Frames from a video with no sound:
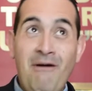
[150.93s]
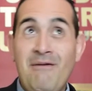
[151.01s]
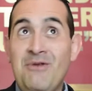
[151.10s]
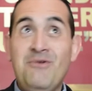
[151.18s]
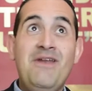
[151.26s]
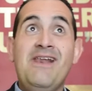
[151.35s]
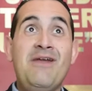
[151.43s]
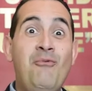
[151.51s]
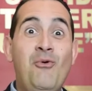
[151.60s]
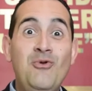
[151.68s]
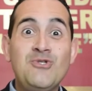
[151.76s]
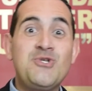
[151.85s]
va a haber una
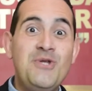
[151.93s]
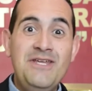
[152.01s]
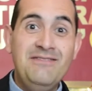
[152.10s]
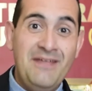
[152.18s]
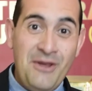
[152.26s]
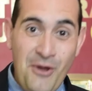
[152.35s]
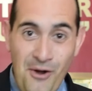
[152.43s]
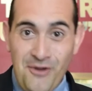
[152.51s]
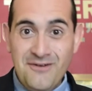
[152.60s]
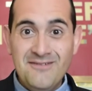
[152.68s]
revolución interior,